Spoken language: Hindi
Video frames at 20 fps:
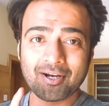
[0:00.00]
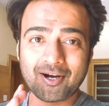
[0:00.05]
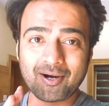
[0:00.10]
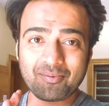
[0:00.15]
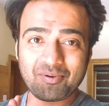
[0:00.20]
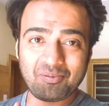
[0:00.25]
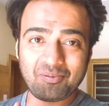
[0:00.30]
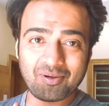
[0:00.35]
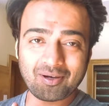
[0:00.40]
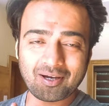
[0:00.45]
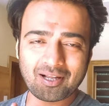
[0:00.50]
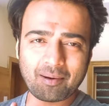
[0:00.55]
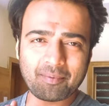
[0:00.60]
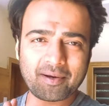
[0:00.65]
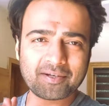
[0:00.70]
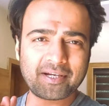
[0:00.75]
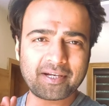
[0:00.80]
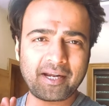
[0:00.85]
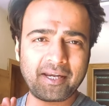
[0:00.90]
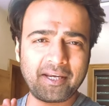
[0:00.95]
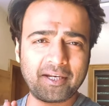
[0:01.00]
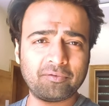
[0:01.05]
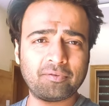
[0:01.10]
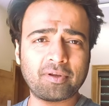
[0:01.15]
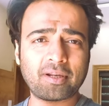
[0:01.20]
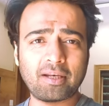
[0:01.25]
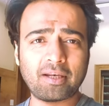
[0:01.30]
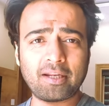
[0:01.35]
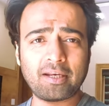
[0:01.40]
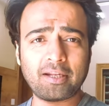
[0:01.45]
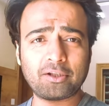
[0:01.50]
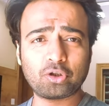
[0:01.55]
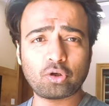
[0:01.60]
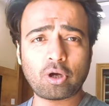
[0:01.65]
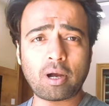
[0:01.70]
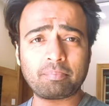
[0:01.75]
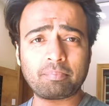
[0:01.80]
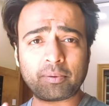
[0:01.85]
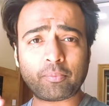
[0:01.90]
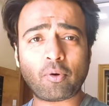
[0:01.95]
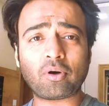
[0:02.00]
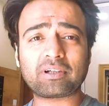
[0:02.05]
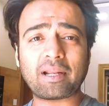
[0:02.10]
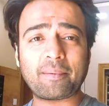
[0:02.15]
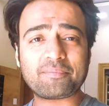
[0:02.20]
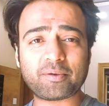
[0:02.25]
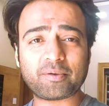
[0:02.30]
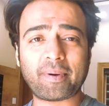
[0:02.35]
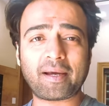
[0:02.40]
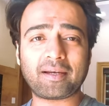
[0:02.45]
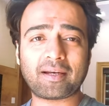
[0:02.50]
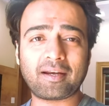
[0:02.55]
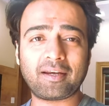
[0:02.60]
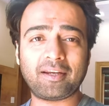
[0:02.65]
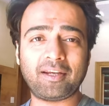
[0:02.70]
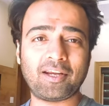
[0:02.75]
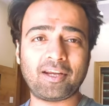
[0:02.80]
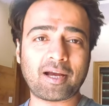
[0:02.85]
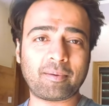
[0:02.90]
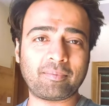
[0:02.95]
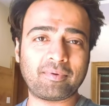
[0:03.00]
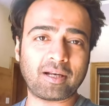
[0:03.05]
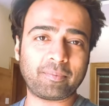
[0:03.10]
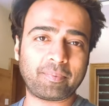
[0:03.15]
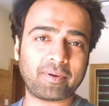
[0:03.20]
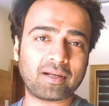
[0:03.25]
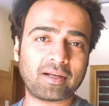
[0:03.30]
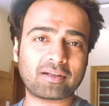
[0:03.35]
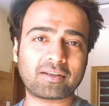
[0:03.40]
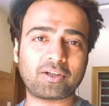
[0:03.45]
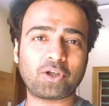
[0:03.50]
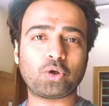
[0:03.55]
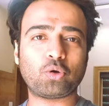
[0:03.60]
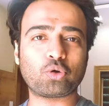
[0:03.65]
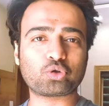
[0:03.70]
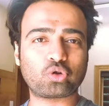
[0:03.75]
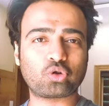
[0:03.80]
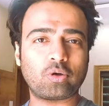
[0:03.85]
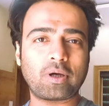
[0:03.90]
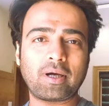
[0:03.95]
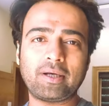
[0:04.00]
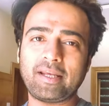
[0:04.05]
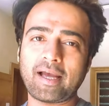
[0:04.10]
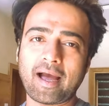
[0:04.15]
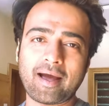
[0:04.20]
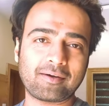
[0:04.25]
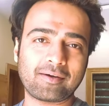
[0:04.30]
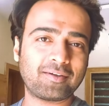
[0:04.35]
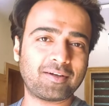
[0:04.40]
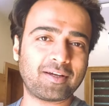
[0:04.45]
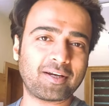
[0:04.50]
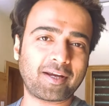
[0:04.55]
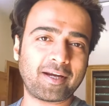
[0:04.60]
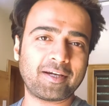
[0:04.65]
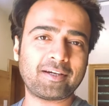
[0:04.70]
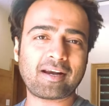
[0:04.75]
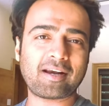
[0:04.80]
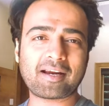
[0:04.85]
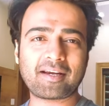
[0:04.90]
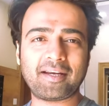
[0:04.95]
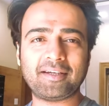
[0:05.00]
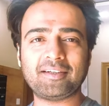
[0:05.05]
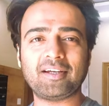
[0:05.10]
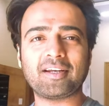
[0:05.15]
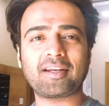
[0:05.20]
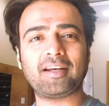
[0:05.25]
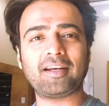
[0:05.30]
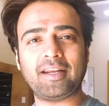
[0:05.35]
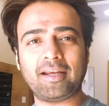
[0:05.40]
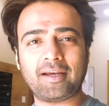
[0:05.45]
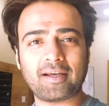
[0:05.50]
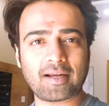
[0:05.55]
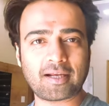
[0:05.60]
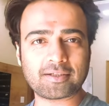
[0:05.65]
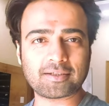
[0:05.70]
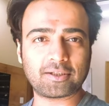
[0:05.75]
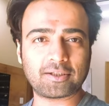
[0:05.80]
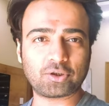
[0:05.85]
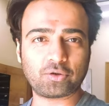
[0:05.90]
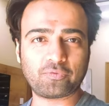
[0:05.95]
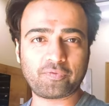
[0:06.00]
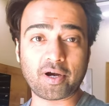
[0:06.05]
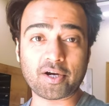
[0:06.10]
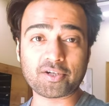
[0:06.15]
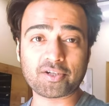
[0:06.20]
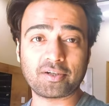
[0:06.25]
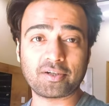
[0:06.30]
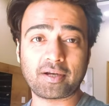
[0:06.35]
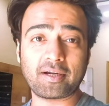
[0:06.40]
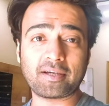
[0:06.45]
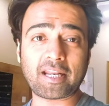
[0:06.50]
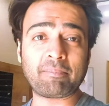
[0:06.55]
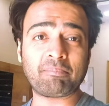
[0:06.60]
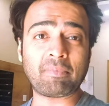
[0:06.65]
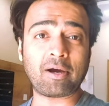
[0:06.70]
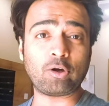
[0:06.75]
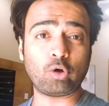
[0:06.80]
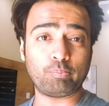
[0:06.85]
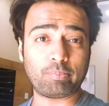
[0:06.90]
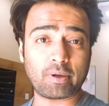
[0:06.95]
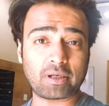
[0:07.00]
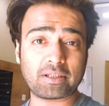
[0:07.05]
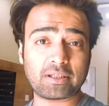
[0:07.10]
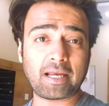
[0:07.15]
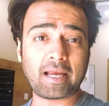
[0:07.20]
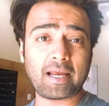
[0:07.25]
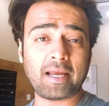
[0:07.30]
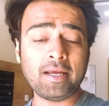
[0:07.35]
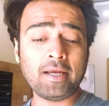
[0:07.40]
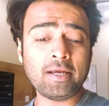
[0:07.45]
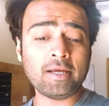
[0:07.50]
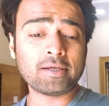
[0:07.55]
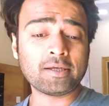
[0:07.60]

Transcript: कभी भी अगर आप ऐसे इंडियन वेयर ले लेते हो आपने बहुत टाइम से पहना नहीं है आप घर पर रखते हो उसको खाली आयरन करके ड्राइकिंग करके लेकर आ जाते हो फंक्शन के टाइम मालूम पड़ता है